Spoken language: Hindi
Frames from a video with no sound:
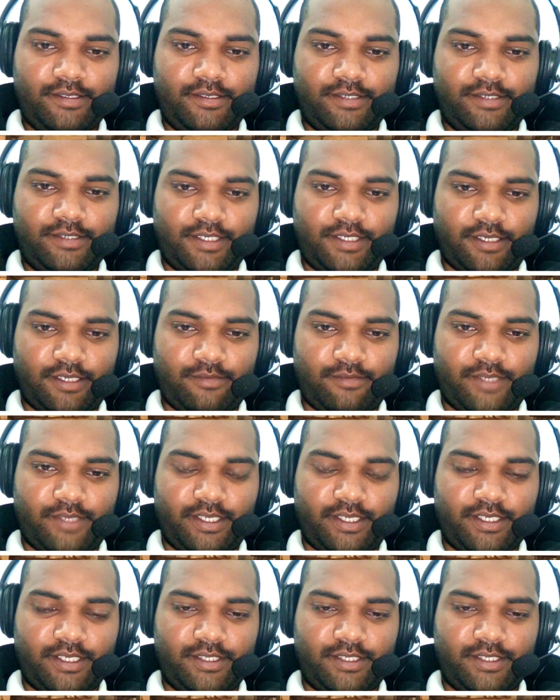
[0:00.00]
चल
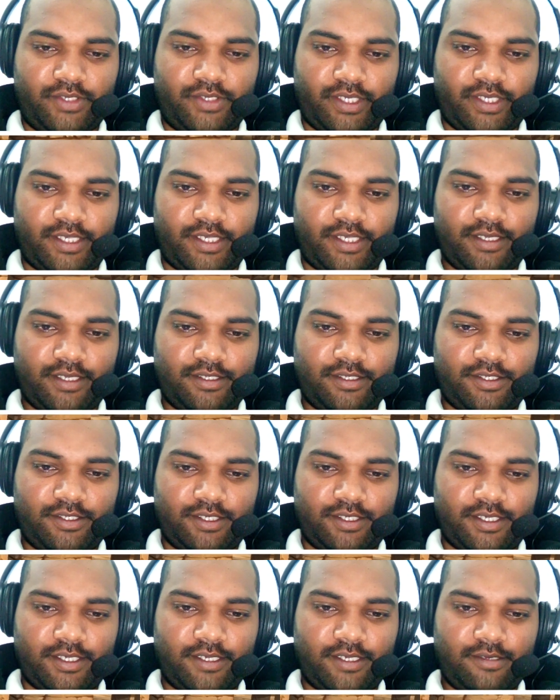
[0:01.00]
भैया चल
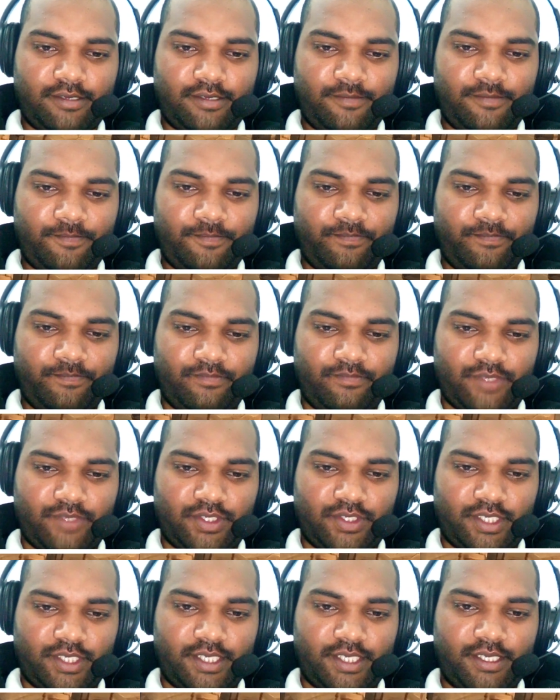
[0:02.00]
चल
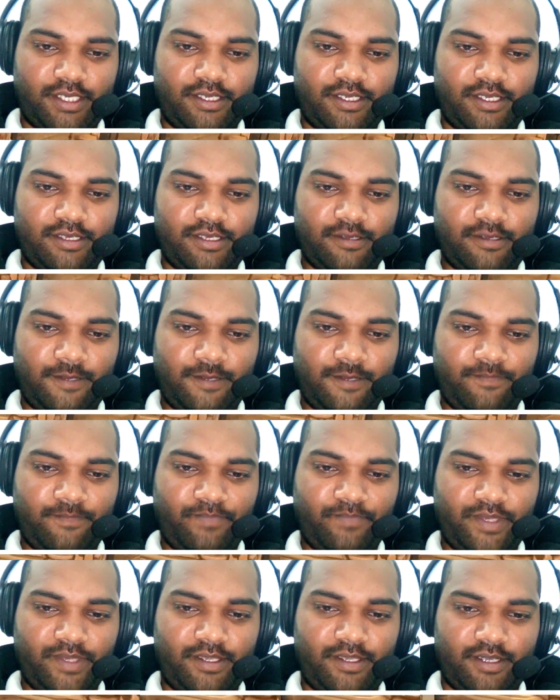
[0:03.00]
बचाए के
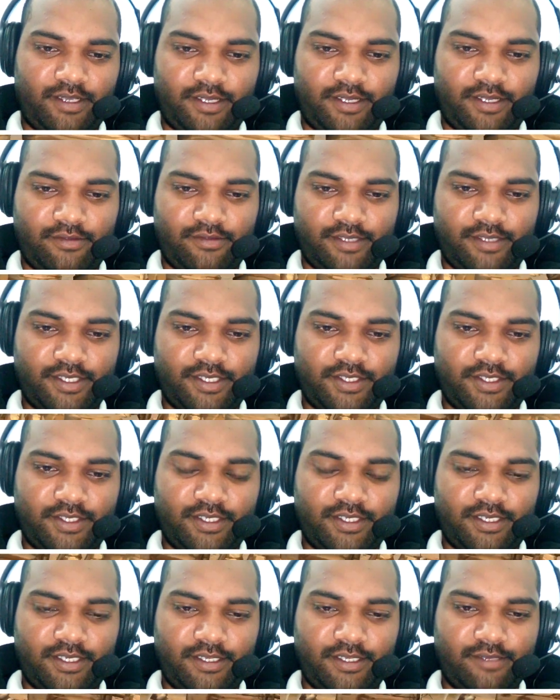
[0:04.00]
काट उठे
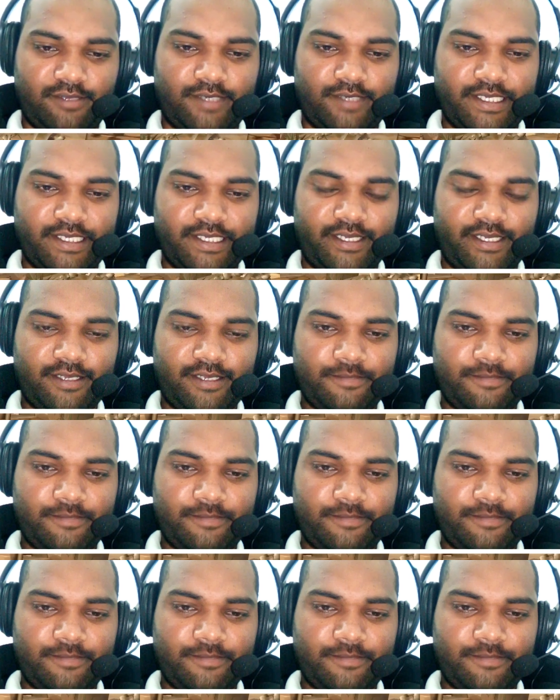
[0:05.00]
स्टेयरिंग दबाई के